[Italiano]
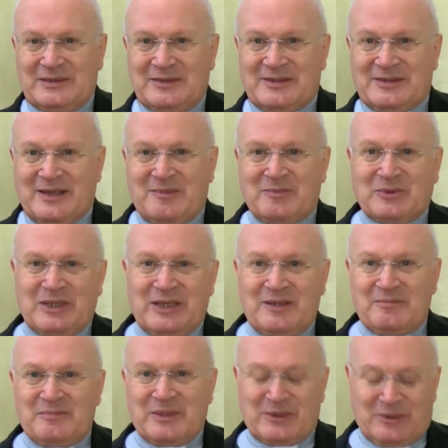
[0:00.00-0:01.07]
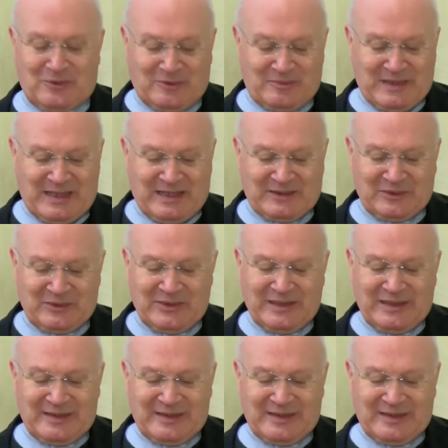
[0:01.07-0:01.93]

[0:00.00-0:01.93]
siamo nell'impero romano,